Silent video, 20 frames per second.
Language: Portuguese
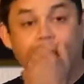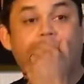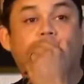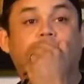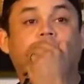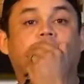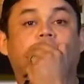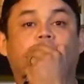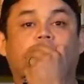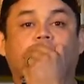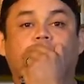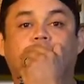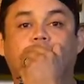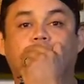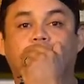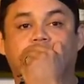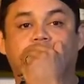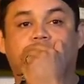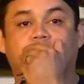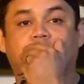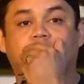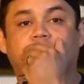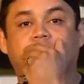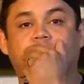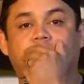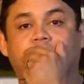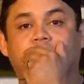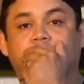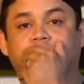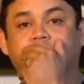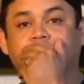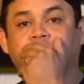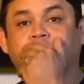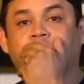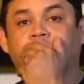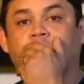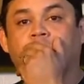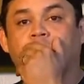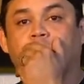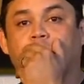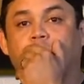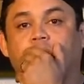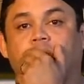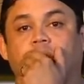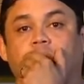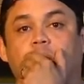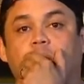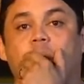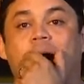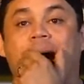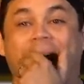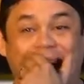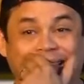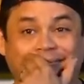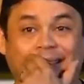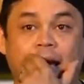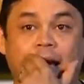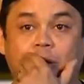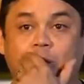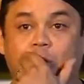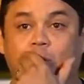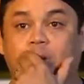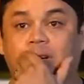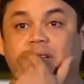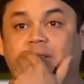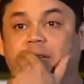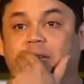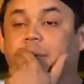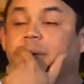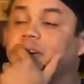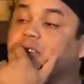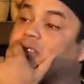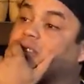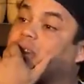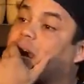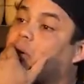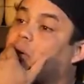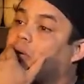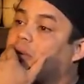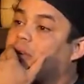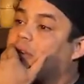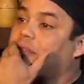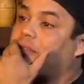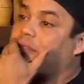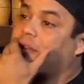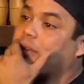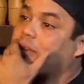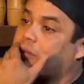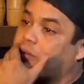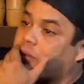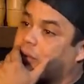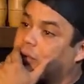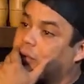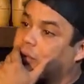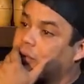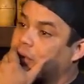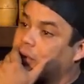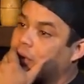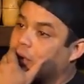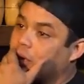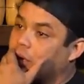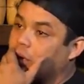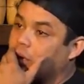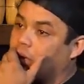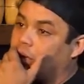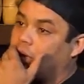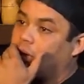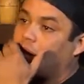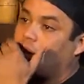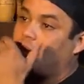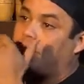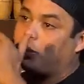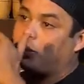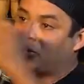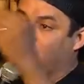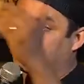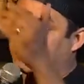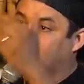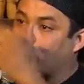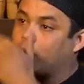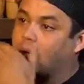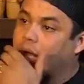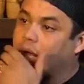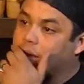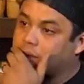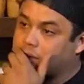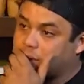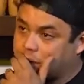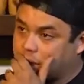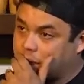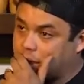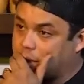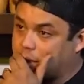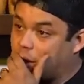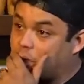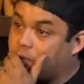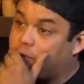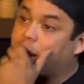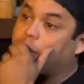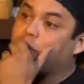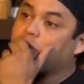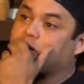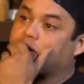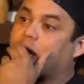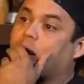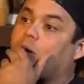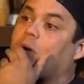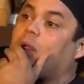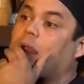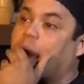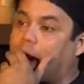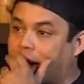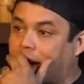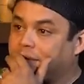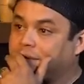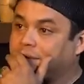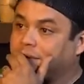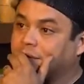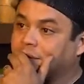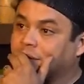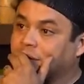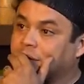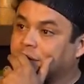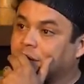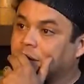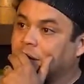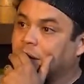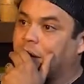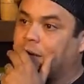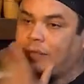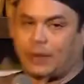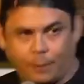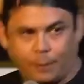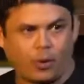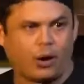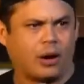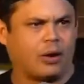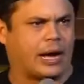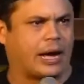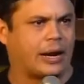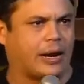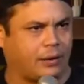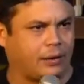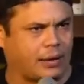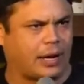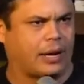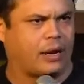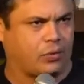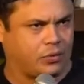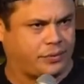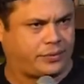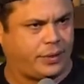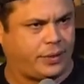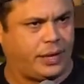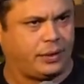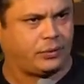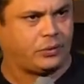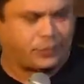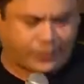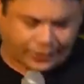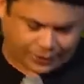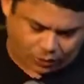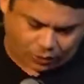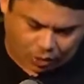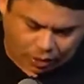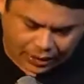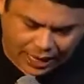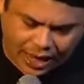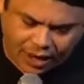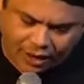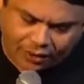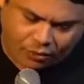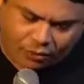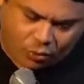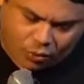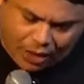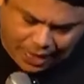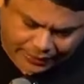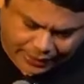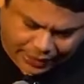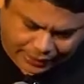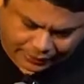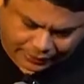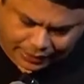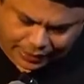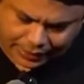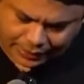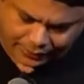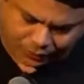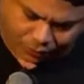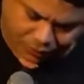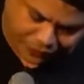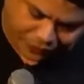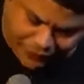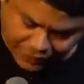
não decolamos ainda, porque o radar em Curitiba está com defeito e, por segurança, não vamos decolar. Eu falei, porra, o cara, cara consciente, não vai decolar, o radar tá com